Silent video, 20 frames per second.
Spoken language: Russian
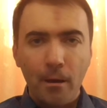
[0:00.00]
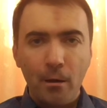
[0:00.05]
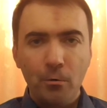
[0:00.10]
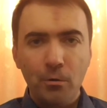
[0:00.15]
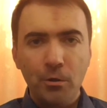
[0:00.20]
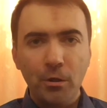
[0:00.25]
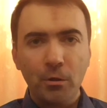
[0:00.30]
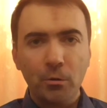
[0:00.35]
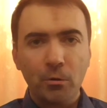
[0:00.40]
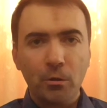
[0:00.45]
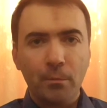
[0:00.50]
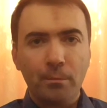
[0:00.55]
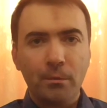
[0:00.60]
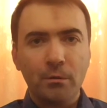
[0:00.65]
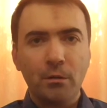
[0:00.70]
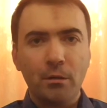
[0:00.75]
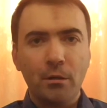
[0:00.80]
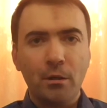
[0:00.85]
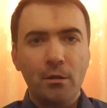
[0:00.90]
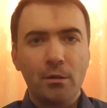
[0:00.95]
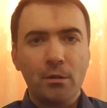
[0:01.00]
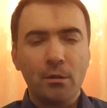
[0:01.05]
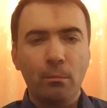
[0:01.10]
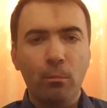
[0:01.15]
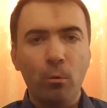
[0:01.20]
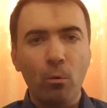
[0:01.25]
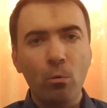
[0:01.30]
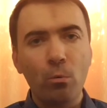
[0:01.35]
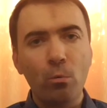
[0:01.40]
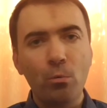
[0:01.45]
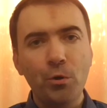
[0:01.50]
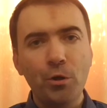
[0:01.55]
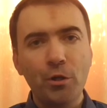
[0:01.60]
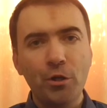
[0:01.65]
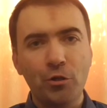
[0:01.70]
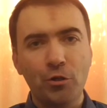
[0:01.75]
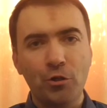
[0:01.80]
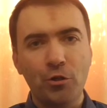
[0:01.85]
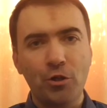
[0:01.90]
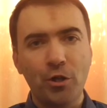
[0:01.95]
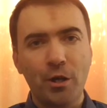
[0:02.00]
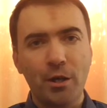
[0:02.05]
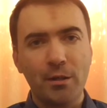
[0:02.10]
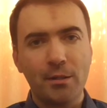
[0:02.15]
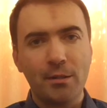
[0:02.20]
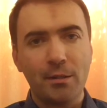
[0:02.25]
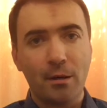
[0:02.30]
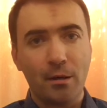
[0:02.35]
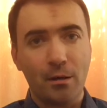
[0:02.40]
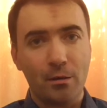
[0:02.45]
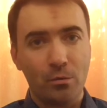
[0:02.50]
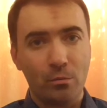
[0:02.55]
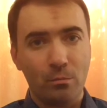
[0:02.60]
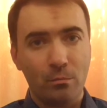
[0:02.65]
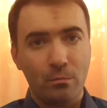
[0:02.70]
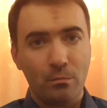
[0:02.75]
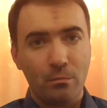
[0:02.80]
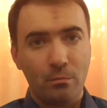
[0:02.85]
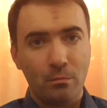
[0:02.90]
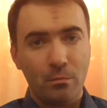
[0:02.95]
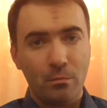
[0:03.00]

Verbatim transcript: Люди, которые поклоняются Богу, у них очищается разум.